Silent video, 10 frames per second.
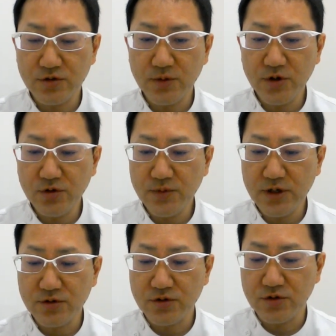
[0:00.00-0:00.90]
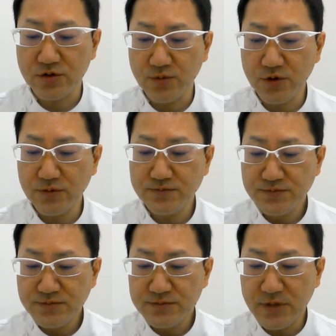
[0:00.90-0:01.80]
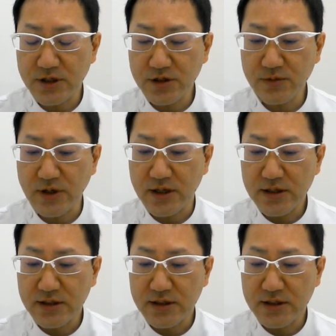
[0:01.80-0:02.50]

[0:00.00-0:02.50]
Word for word: これは病名というよりも、まあ、例えば、